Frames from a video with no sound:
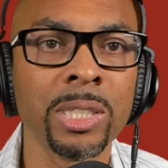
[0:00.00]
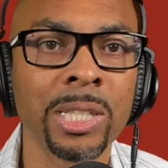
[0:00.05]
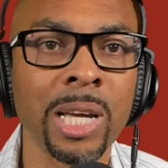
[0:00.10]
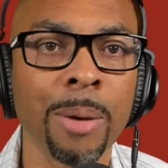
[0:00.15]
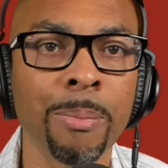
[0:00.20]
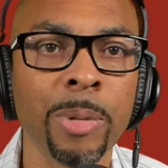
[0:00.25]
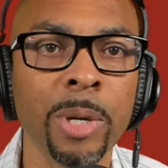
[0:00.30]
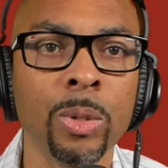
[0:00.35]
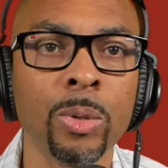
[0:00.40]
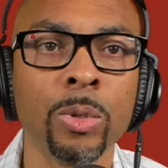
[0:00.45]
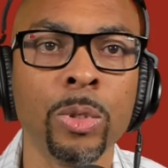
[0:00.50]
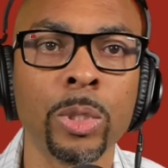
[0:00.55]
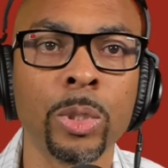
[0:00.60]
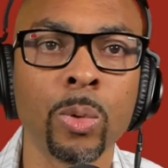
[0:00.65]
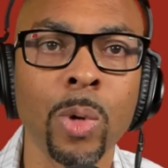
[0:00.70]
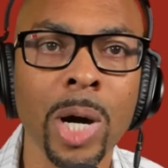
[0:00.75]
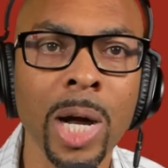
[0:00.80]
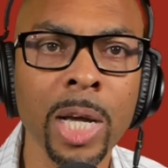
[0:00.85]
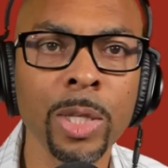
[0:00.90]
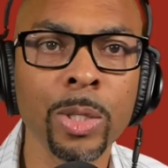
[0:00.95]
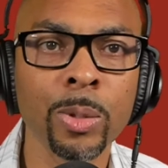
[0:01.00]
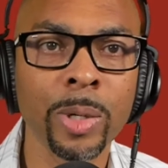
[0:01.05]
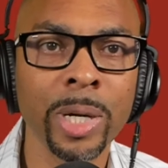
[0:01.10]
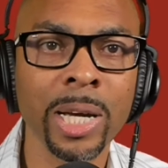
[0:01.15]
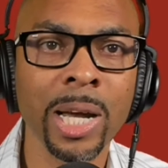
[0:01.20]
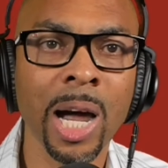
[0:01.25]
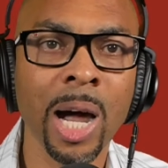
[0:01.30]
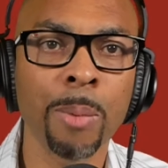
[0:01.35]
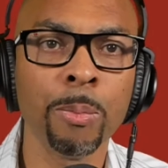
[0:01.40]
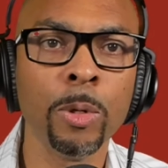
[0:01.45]
chapitre 3, nous avons
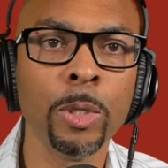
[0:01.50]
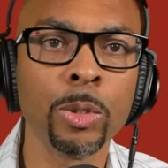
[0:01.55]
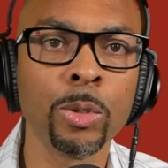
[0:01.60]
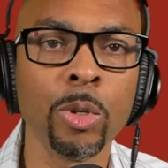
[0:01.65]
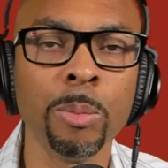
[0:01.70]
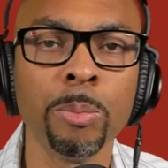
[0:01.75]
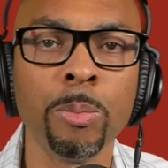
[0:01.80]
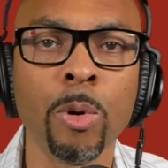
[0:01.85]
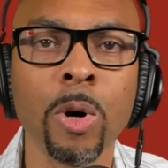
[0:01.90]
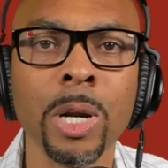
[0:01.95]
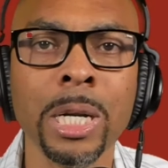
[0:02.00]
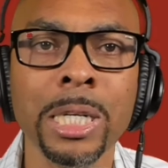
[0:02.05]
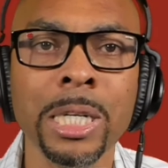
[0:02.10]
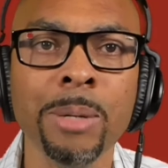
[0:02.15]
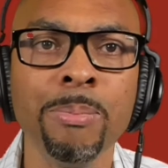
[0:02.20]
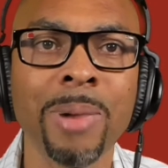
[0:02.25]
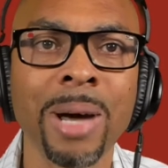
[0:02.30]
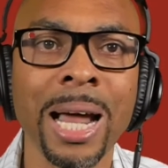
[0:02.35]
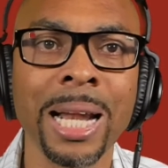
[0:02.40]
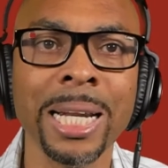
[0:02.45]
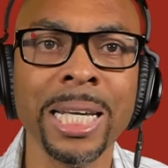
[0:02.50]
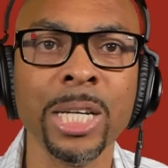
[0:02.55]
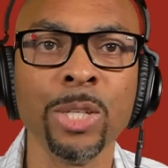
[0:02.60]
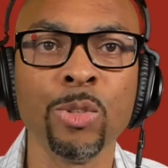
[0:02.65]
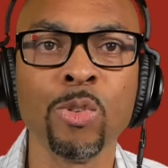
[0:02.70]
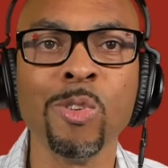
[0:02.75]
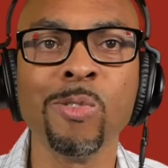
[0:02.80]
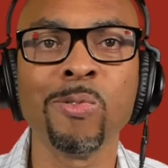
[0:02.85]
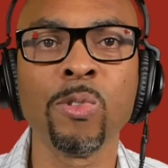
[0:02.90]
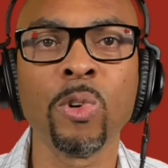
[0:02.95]
hein, apôtre Paul lui parler
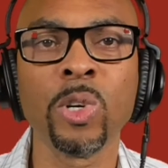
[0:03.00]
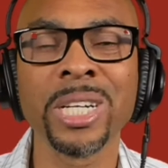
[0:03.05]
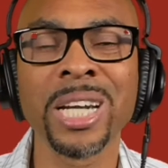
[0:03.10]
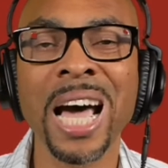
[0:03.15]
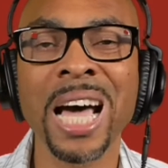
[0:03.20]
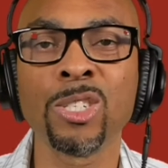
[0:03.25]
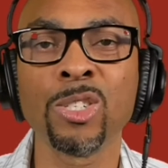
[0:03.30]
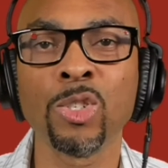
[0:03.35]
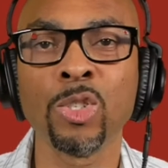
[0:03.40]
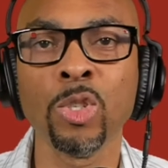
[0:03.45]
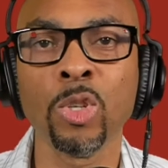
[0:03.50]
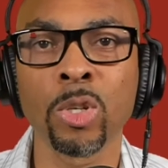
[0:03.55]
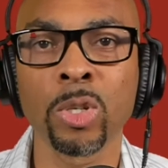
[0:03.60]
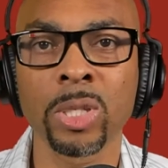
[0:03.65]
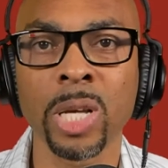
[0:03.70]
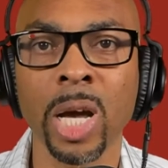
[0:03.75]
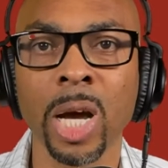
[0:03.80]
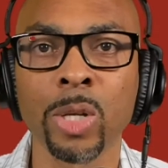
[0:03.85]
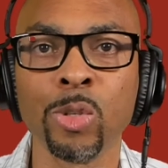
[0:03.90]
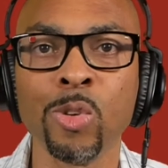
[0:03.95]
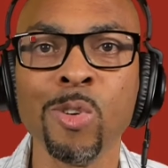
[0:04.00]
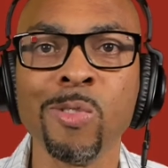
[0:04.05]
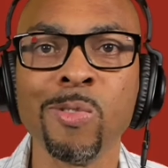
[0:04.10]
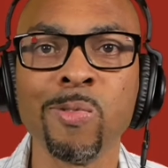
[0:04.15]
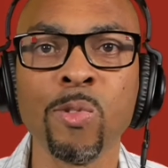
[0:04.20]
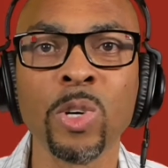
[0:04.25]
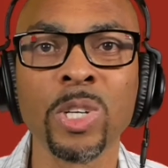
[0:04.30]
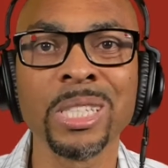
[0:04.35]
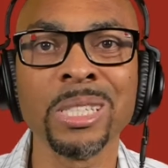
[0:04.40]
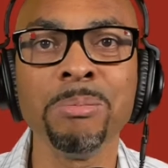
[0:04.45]
de fondation, ça, de
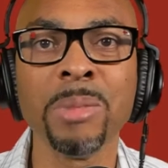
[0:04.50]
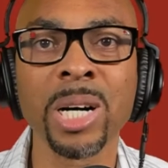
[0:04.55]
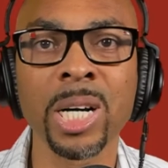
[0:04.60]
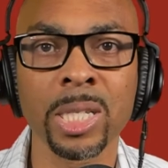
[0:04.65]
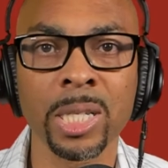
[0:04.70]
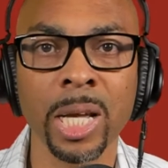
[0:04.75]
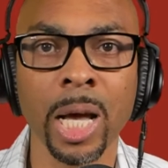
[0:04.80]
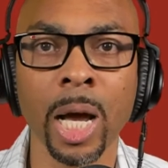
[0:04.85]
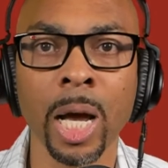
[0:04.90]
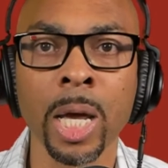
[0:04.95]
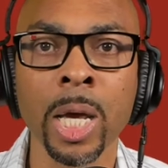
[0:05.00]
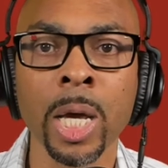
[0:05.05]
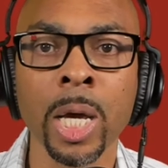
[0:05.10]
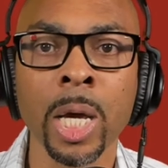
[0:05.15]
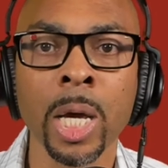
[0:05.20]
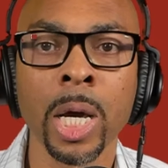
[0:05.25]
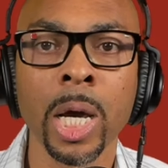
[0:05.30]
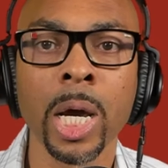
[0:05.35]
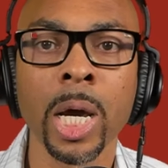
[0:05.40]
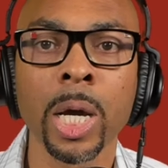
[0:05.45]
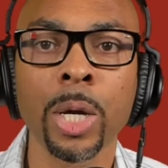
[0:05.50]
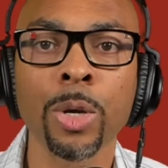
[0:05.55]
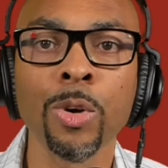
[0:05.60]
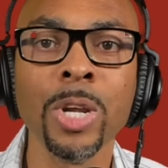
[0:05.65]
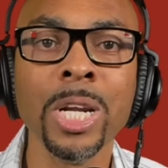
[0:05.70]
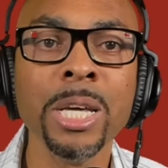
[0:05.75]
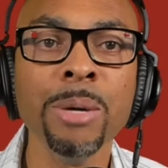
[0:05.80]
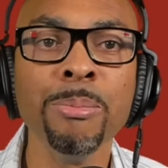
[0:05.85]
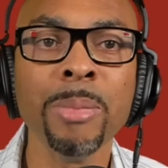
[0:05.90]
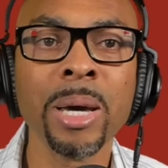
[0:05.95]
fondement, ça. Euh, que
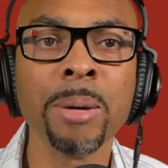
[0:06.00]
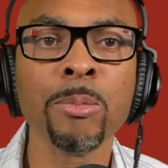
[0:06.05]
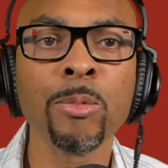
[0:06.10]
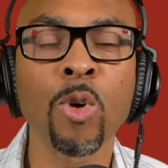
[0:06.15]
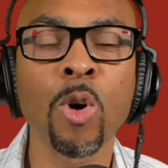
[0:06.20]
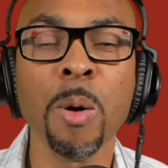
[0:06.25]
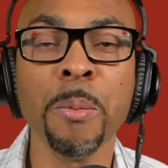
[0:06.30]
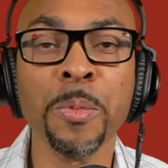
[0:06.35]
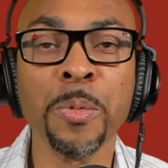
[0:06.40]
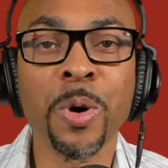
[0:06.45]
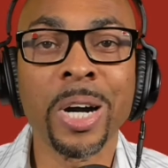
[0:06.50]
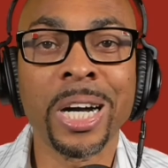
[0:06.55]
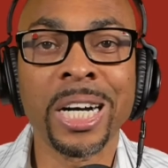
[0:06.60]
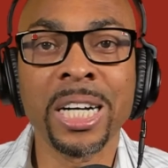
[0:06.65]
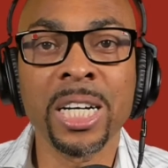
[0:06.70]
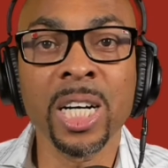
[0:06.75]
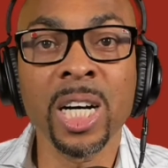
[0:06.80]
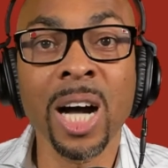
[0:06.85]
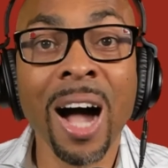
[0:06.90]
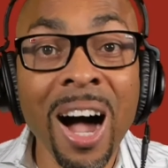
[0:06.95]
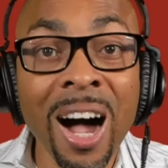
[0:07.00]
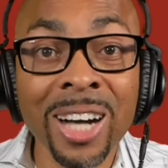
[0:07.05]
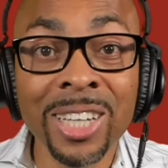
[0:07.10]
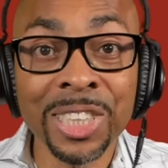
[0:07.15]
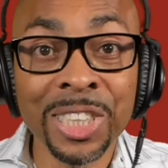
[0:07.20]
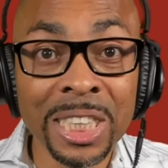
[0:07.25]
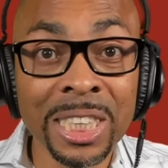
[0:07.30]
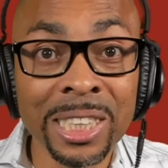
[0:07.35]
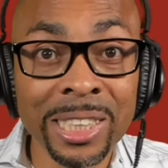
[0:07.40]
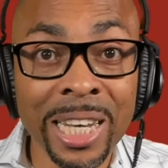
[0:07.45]
lui-même, comme un grand
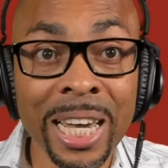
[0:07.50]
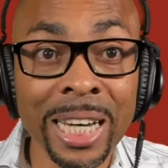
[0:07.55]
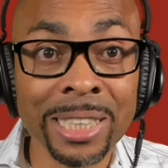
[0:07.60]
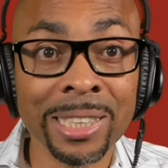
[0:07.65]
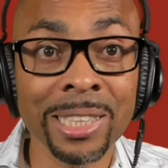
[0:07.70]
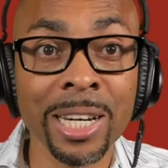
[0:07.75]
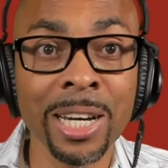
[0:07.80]
architecte,